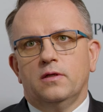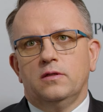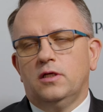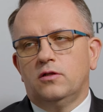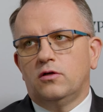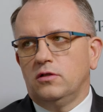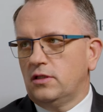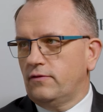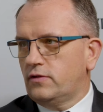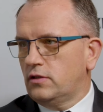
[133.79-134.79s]
Nie do
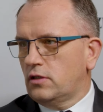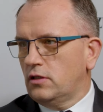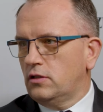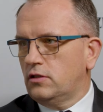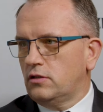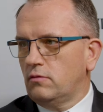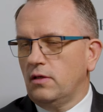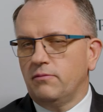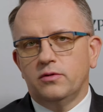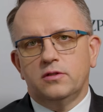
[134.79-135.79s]
końca wszystkie rzeczy są
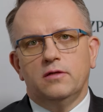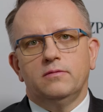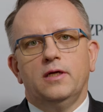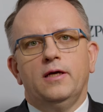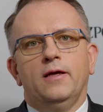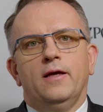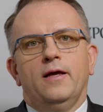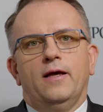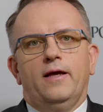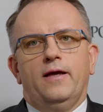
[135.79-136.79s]
nam potrzebne,
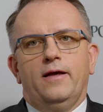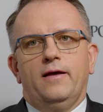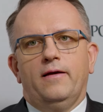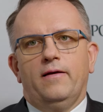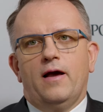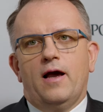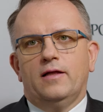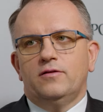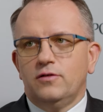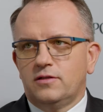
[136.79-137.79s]
e,
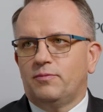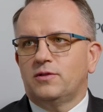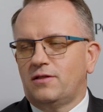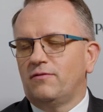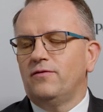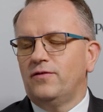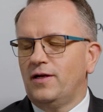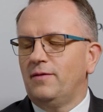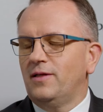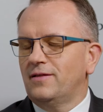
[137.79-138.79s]
a to jest podstawowy
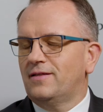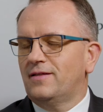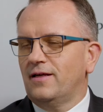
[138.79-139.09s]
element